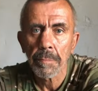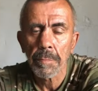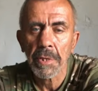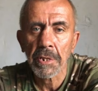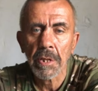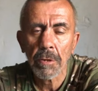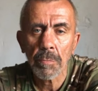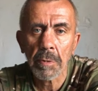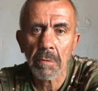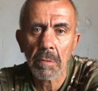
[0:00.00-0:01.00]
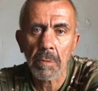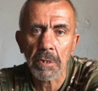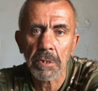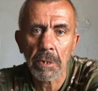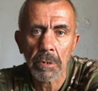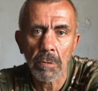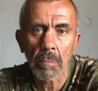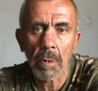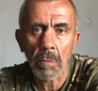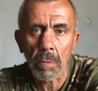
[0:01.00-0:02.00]
Передаю привет Министерству
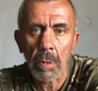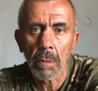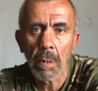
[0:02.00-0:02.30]
обороны.